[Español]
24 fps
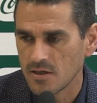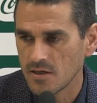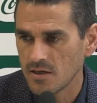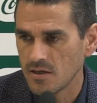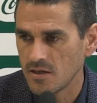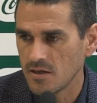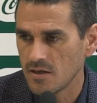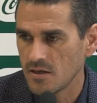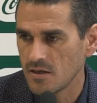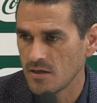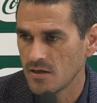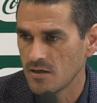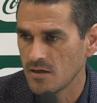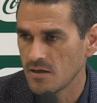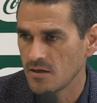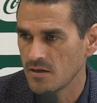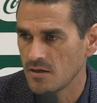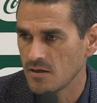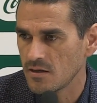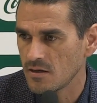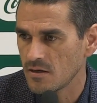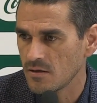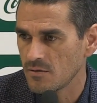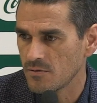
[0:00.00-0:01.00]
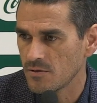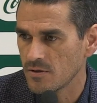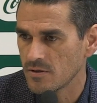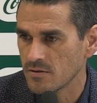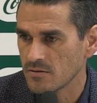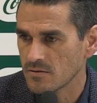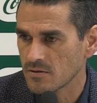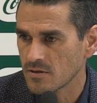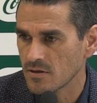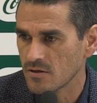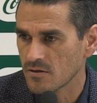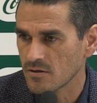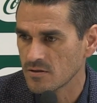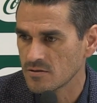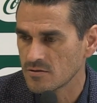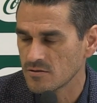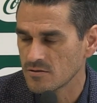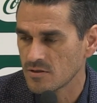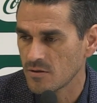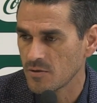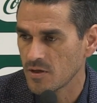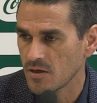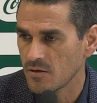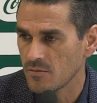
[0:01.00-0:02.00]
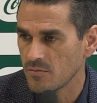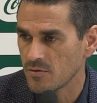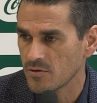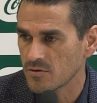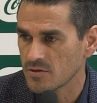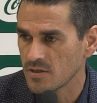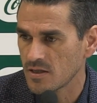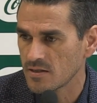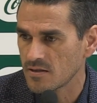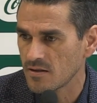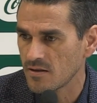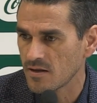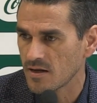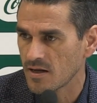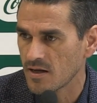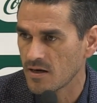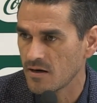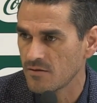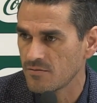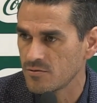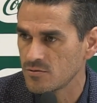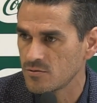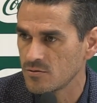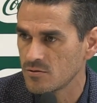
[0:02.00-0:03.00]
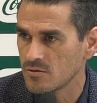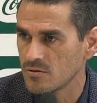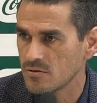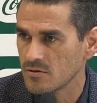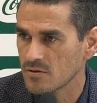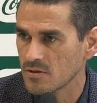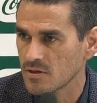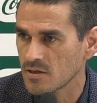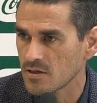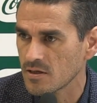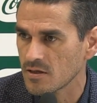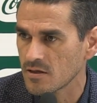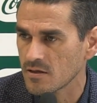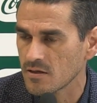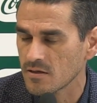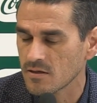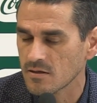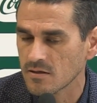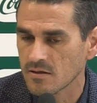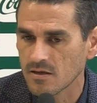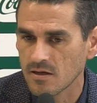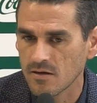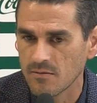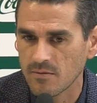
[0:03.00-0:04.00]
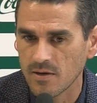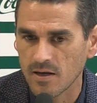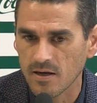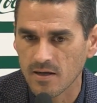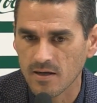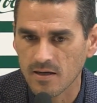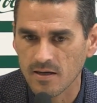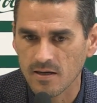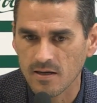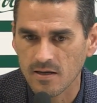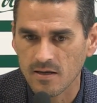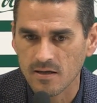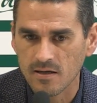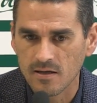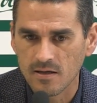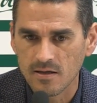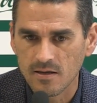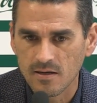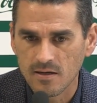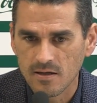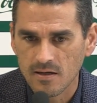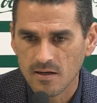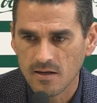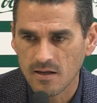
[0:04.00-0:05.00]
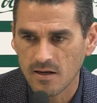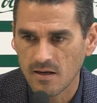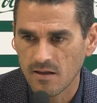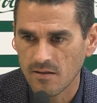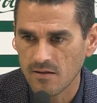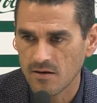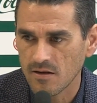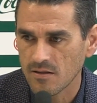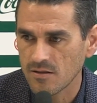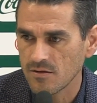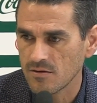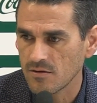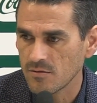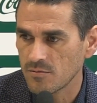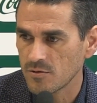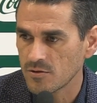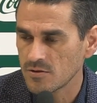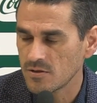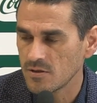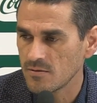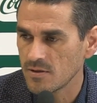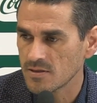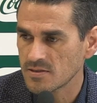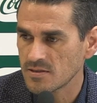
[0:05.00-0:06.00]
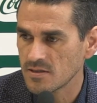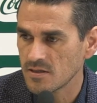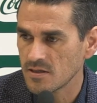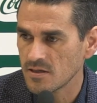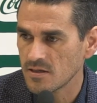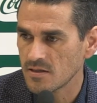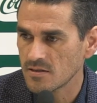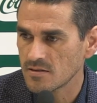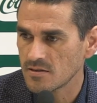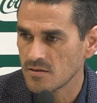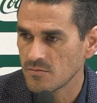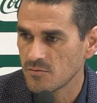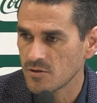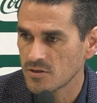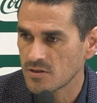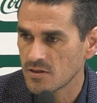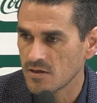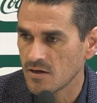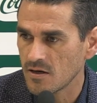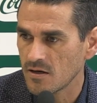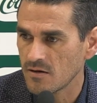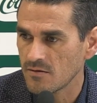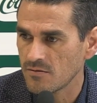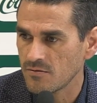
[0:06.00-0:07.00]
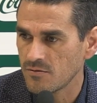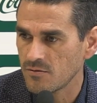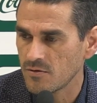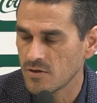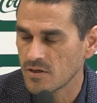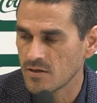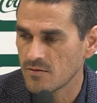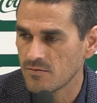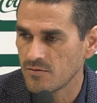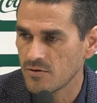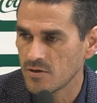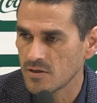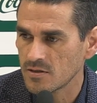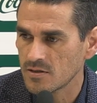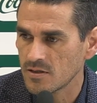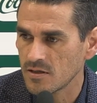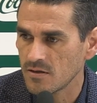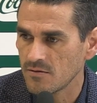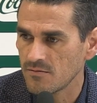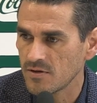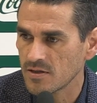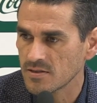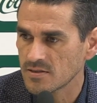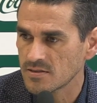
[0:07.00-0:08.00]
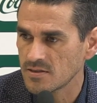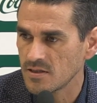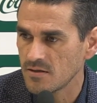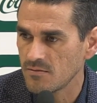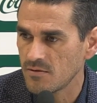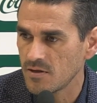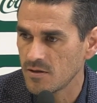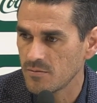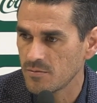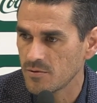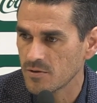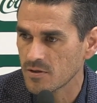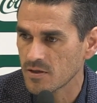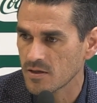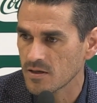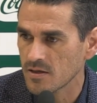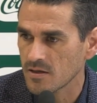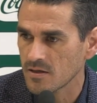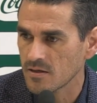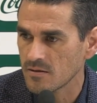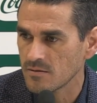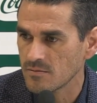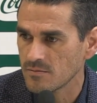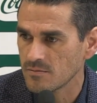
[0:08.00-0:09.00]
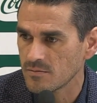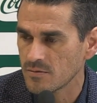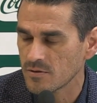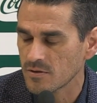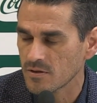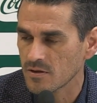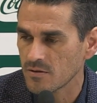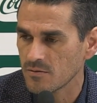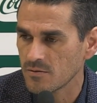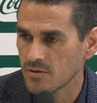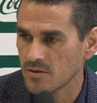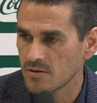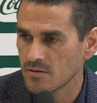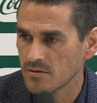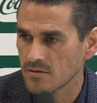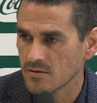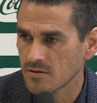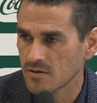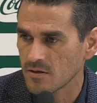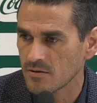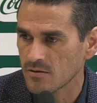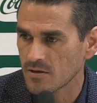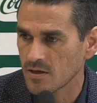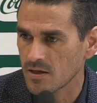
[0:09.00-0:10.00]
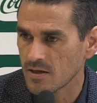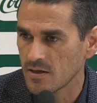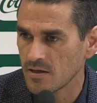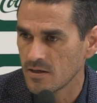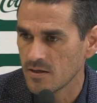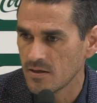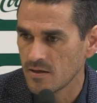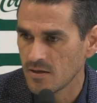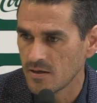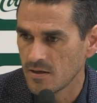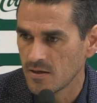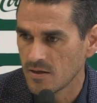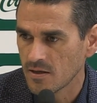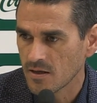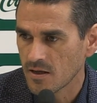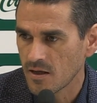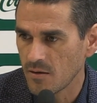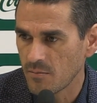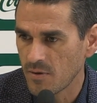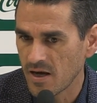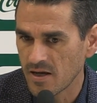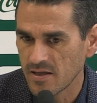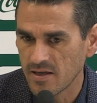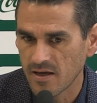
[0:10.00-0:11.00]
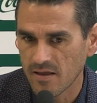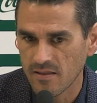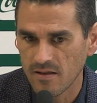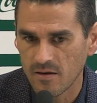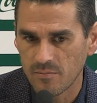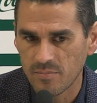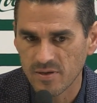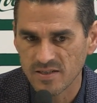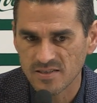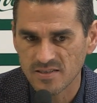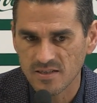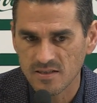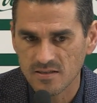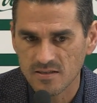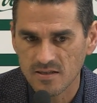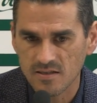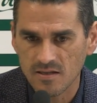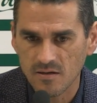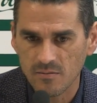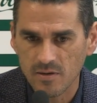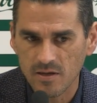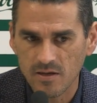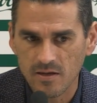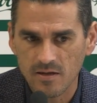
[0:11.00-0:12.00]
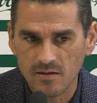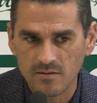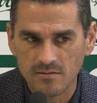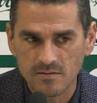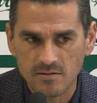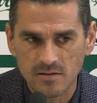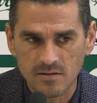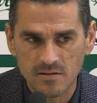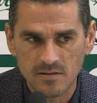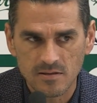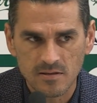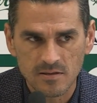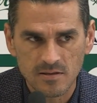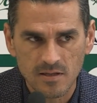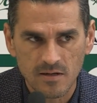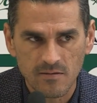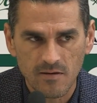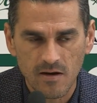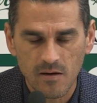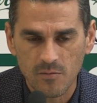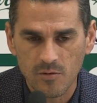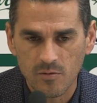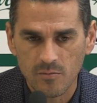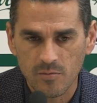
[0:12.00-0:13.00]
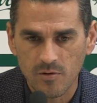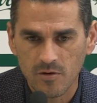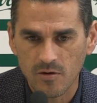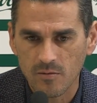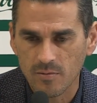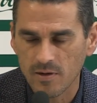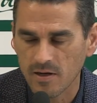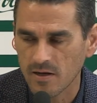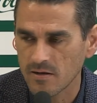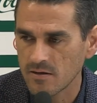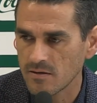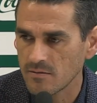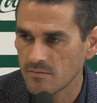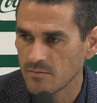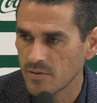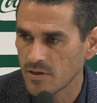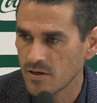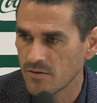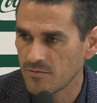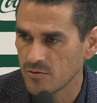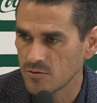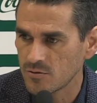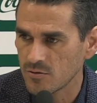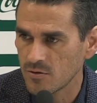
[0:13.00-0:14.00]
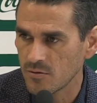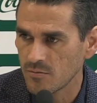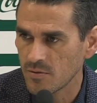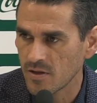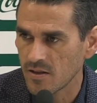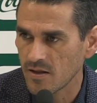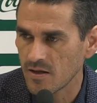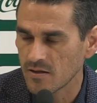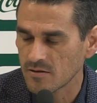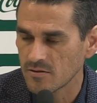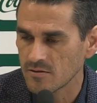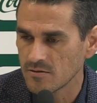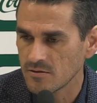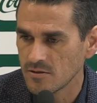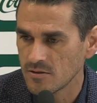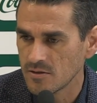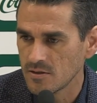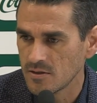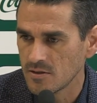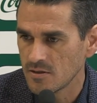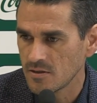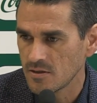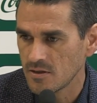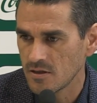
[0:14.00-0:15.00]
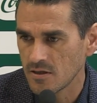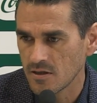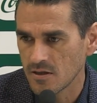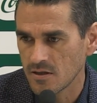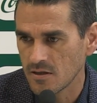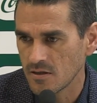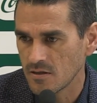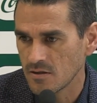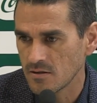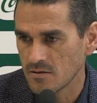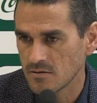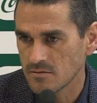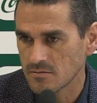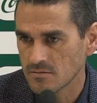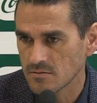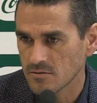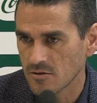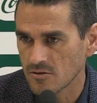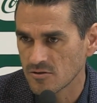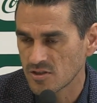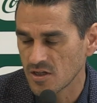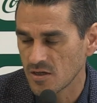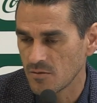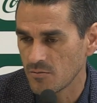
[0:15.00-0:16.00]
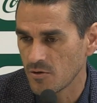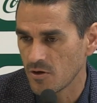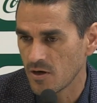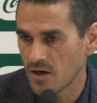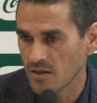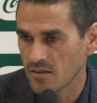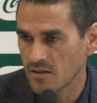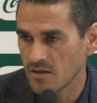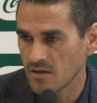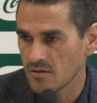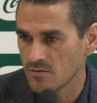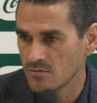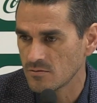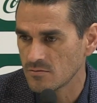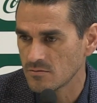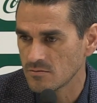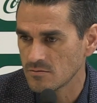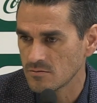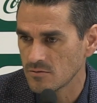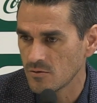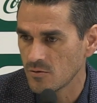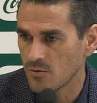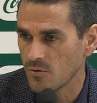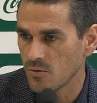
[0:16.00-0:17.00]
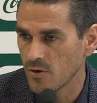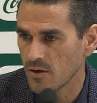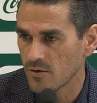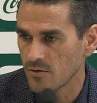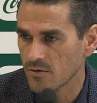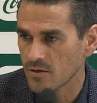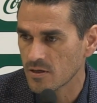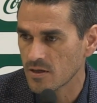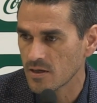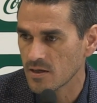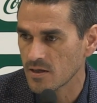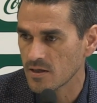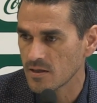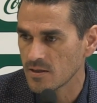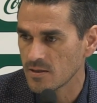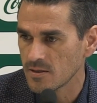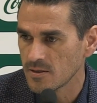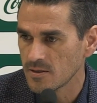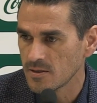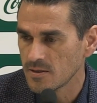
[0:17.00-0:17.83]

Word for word: Y, bueno, creo que eso también es importante de cara al futuro, ¿no? que, que vean que, que, la dirección deportiva se, se muestra fuerte e inflexible, porque, porque bueno, creo que, que más allá del presente también eh, trabajamos un poco para el, para el futuro inmediato y conseguimos hacer un, un jugador que,